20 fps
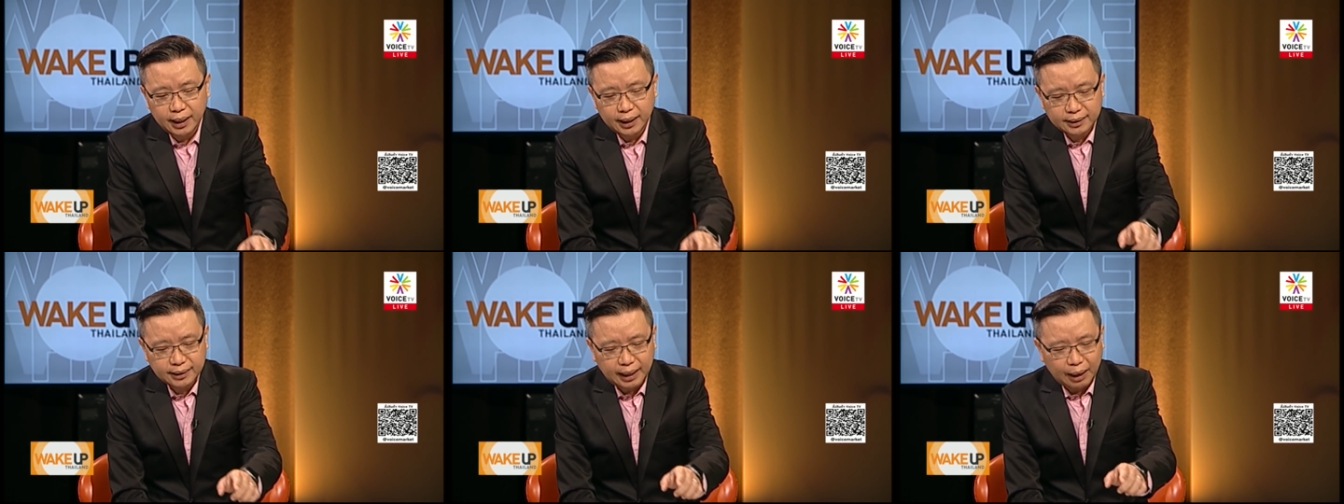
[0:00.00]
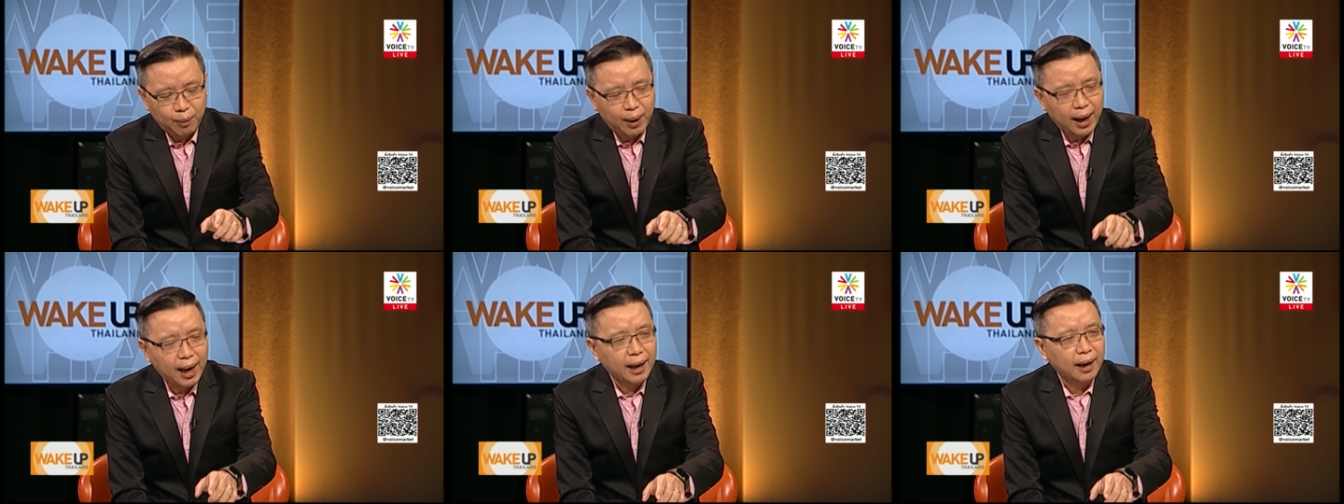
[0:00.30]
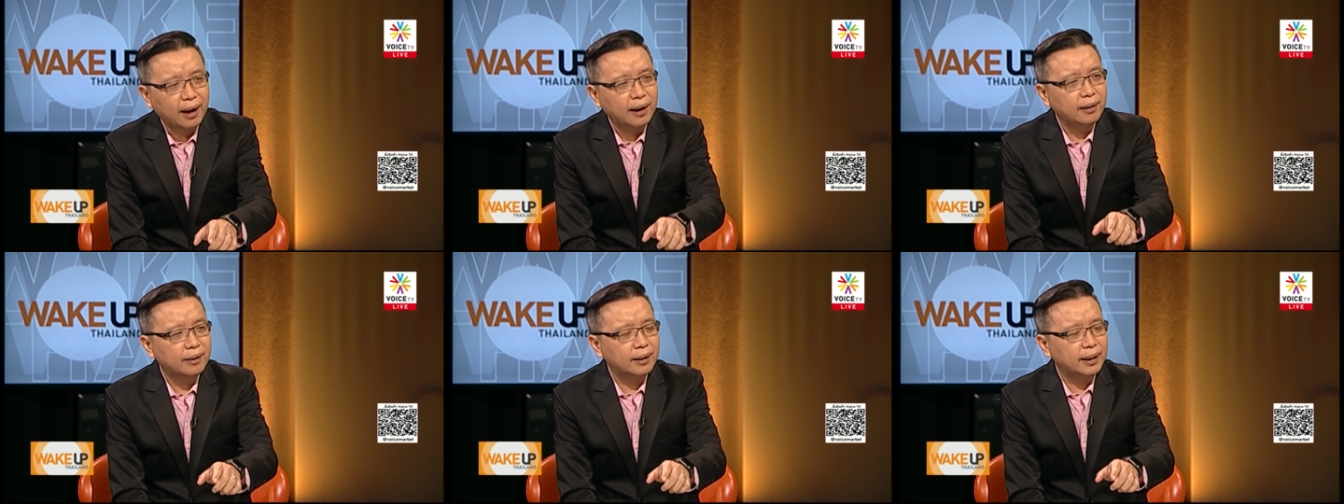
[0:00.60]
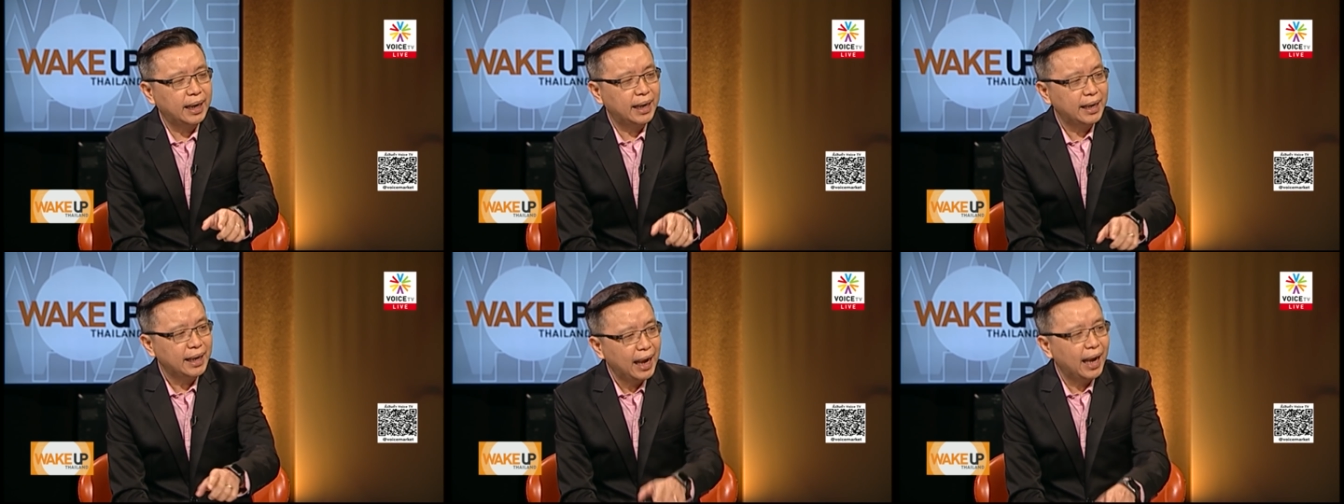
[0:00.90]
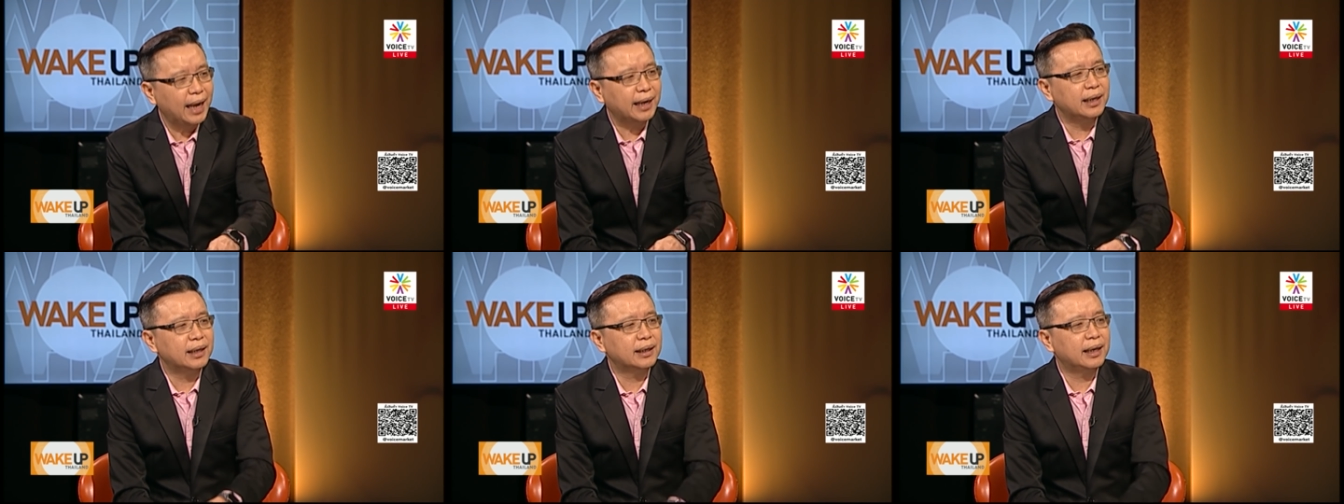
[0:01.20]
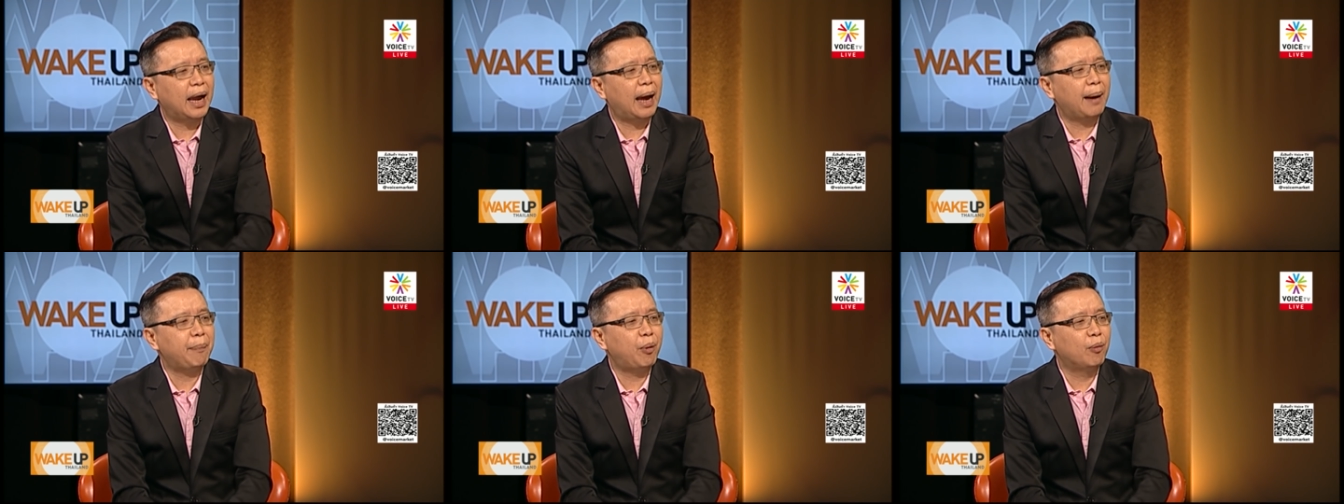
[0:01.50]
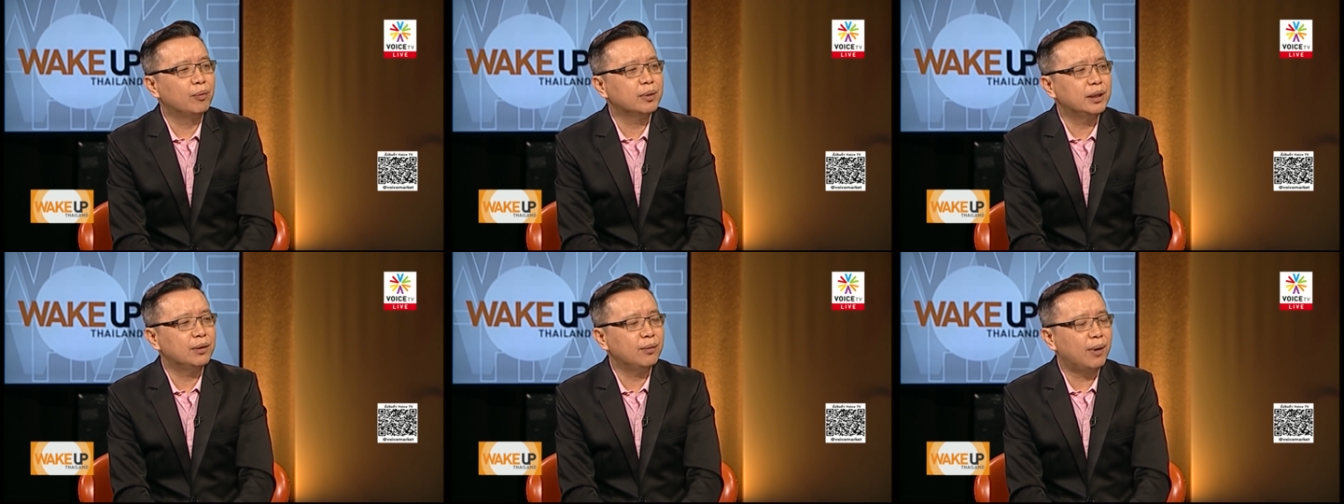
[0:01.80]
แต่ว่าในแง่หนึ่งนะ ผ
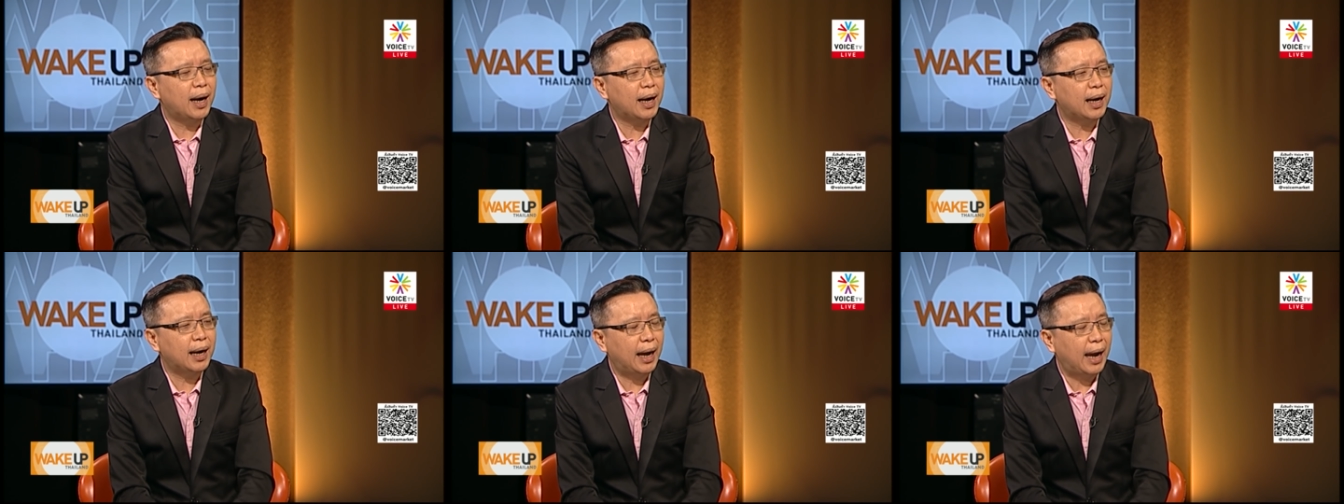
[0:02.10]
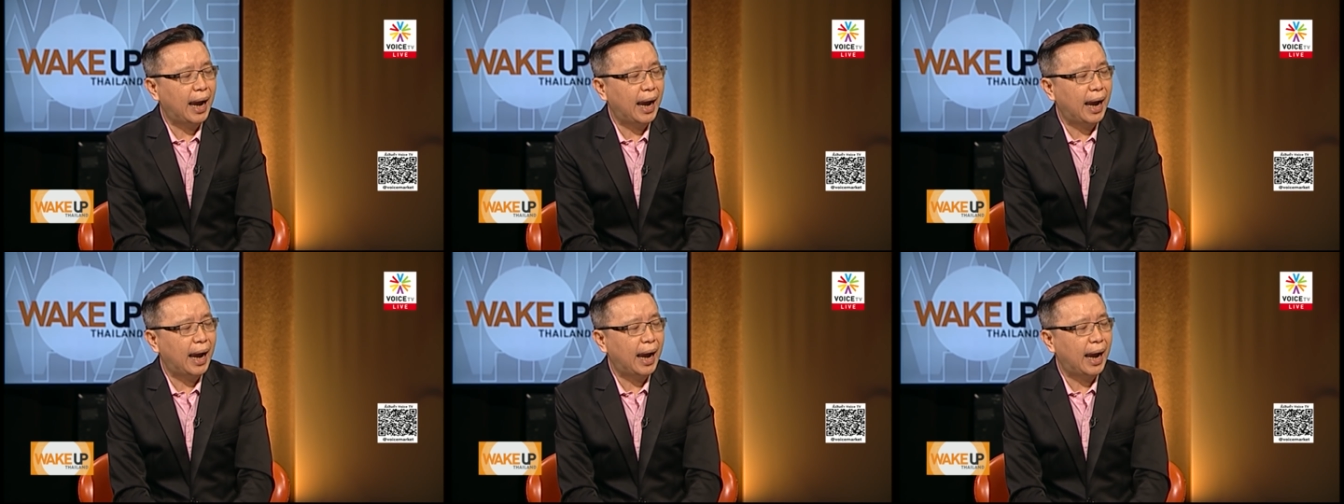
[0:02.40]
มคิดว่า